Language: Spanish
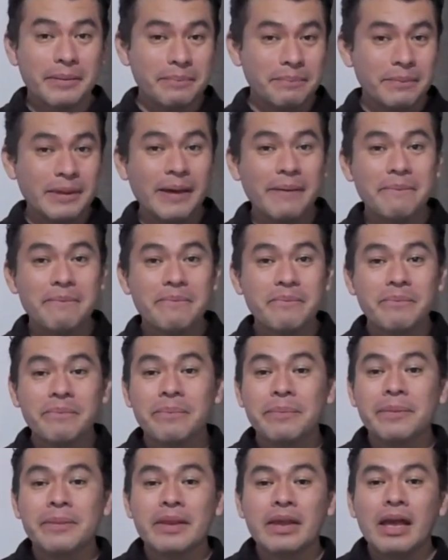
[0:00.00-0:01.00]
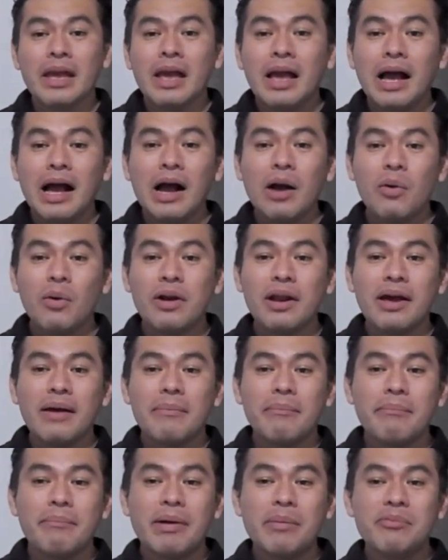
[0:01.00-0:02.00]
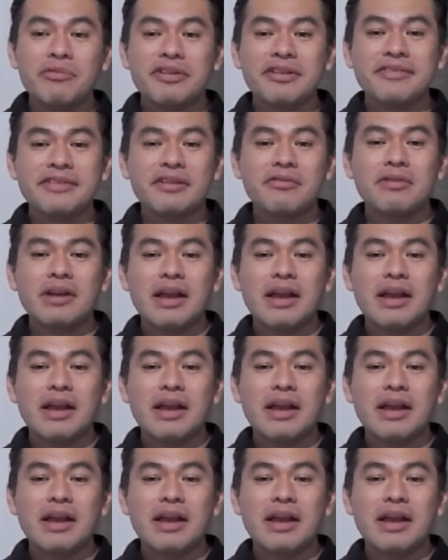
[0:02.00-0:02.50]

Bien, ahora vamos a hacer